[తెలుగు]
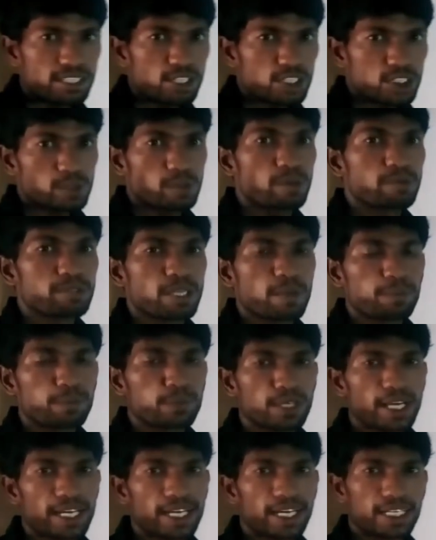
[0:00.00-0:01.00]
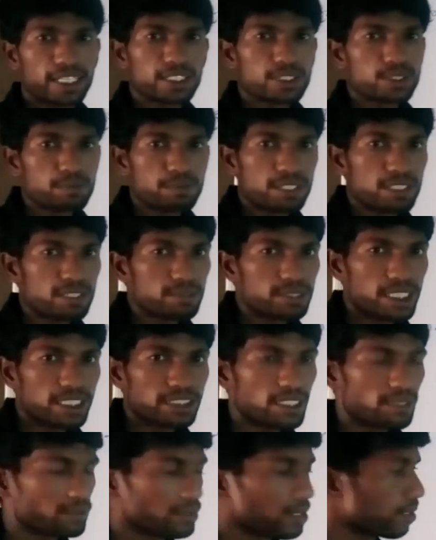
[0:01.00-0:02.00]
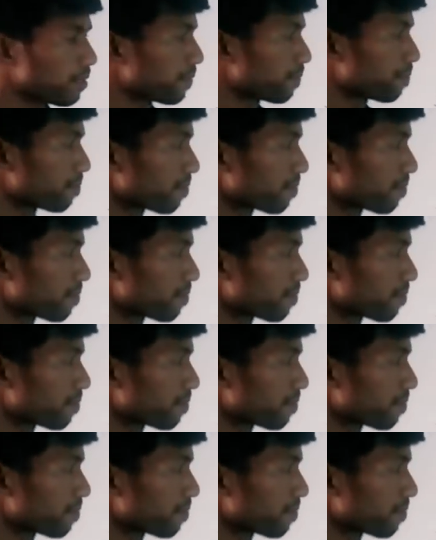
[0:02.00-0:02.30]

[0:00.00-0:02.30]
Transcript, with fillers: దినోత్సవం ఎప్పుడు అని అడగచ్చు ప్రిలిమ్స్ ఎగ్జామ్స్లో